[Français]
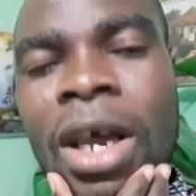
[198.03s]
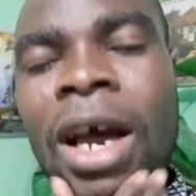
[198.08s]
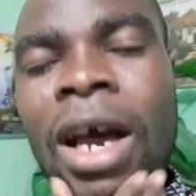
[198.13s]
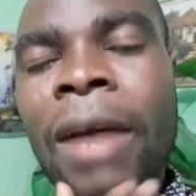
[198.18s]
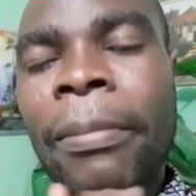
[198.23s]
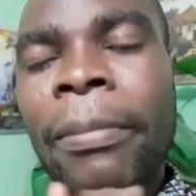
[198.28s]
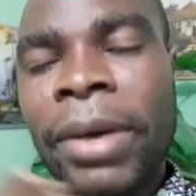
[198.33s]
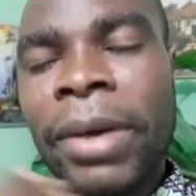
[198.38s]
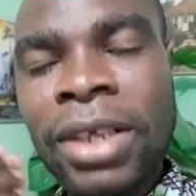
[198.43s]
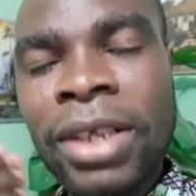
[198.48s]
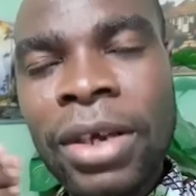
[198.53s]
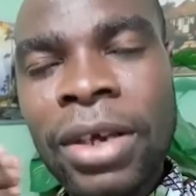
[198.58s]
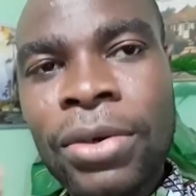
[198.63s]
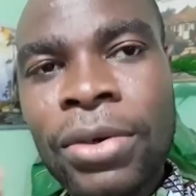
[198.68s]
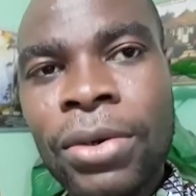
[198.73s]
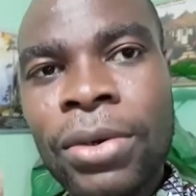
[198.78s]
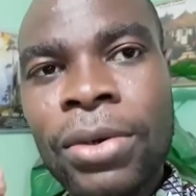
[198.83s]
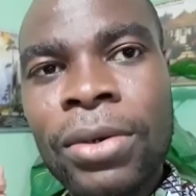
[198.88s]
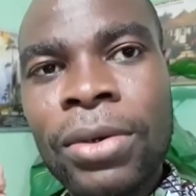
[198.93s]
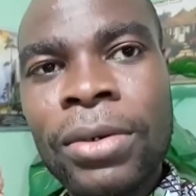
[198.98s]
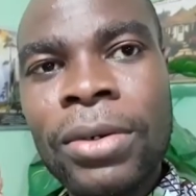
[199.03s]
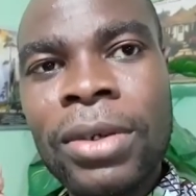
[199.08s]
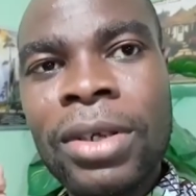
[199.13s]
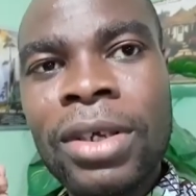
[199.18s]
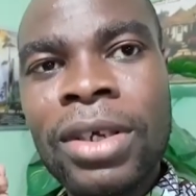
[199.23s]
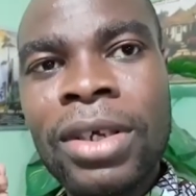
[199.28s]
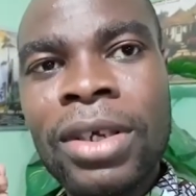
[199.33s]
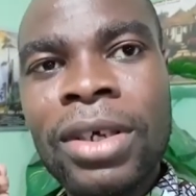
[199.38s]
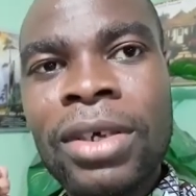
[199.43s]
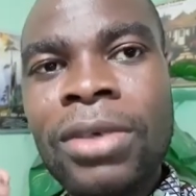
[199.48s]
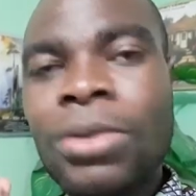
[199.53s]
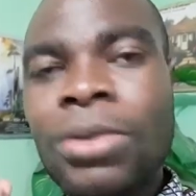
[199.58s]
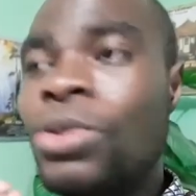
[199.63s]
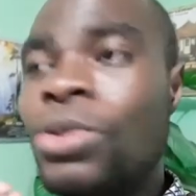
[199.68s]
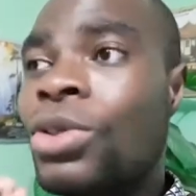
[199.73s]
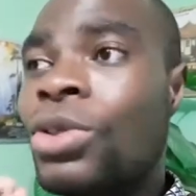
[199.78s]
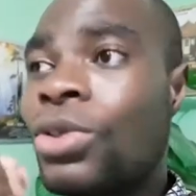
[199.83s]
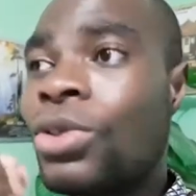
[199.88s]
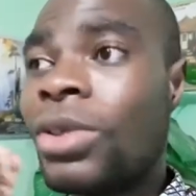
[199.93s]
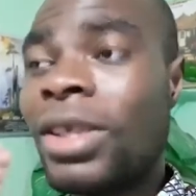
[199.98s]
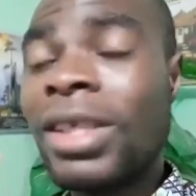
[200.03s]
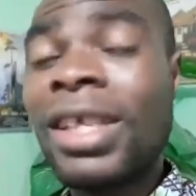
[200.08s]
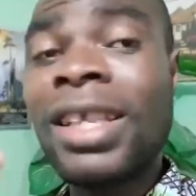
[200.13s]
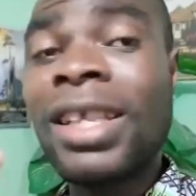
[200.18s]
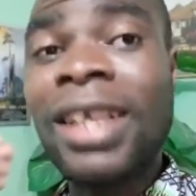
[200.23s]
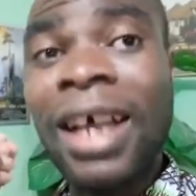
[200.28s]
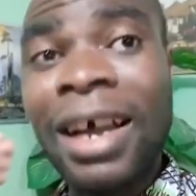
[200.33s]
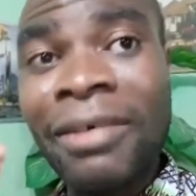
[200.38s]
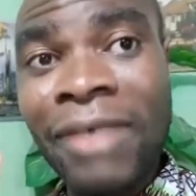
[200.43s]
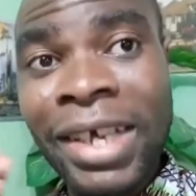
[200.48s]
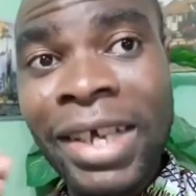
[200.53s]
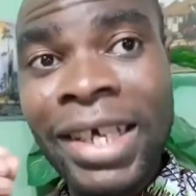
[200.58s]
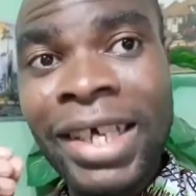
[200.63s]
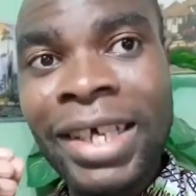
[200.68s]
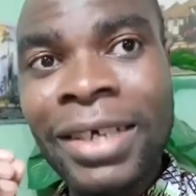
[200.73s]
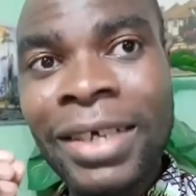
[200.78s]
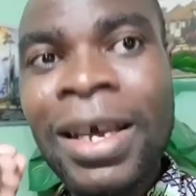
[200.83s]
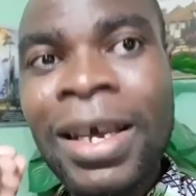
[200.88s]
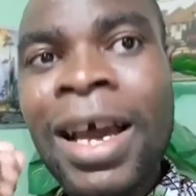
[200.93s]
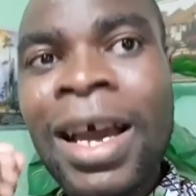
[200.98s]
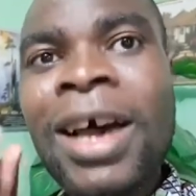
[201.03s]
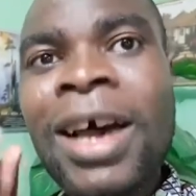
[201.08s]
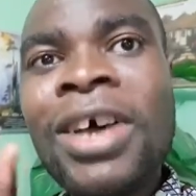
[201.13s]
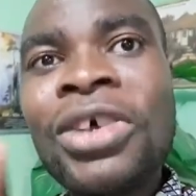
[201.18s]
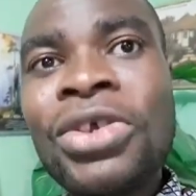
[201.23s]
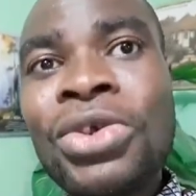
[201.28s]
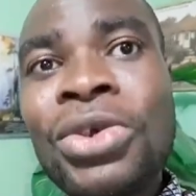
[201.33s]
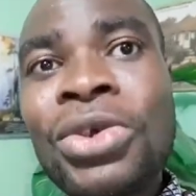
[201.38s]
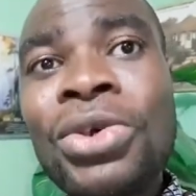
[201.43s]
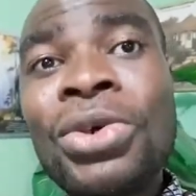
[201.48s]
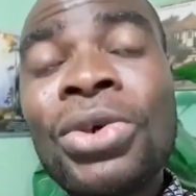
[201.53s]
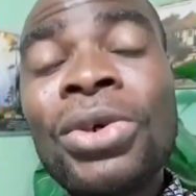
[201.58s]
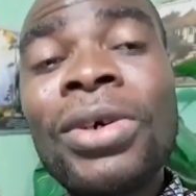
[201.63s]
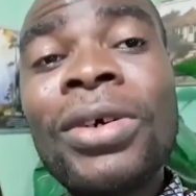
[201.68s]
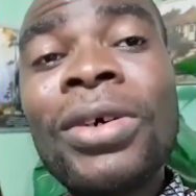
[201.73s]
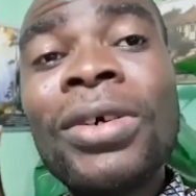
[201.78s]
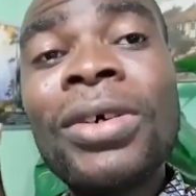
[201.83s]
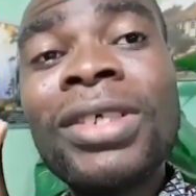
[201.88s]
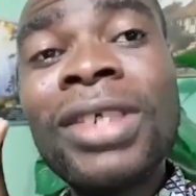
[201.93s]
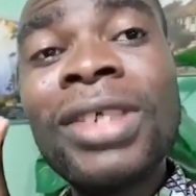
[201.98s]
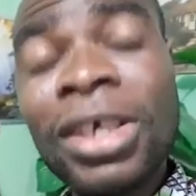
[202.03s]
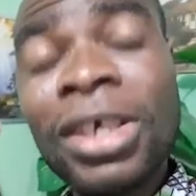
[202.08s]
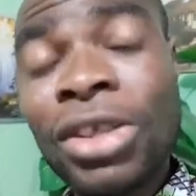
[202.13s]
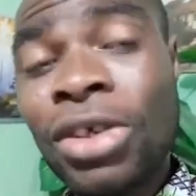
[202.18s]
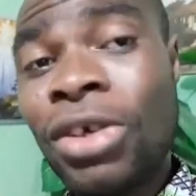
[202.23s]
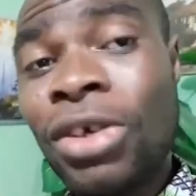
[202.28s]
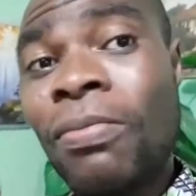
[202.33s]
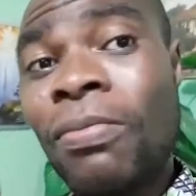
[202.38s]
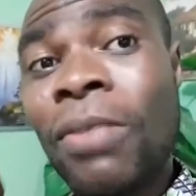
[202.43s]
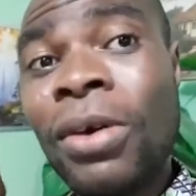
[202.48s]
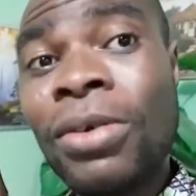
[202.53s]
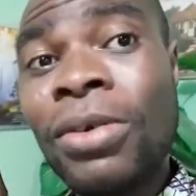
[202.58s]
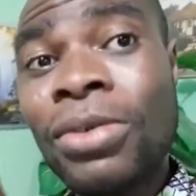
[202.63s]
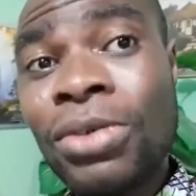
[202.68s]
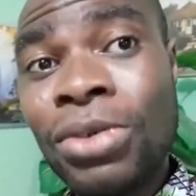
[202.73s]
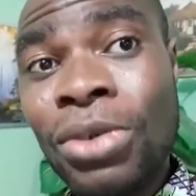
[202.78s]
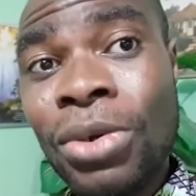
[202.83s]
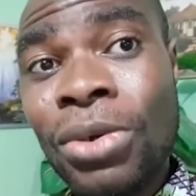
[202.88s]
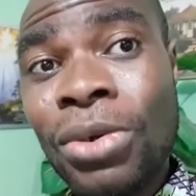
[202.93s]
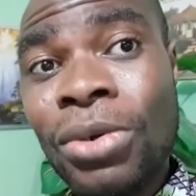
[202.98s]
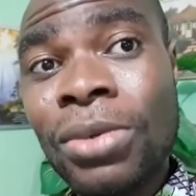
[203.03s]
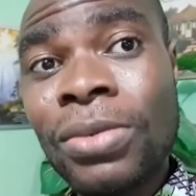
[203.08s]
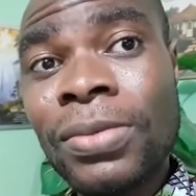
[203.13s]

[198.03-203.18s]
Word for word: pendant que nous étions en train de travailler sur Nyons Ribbon 2,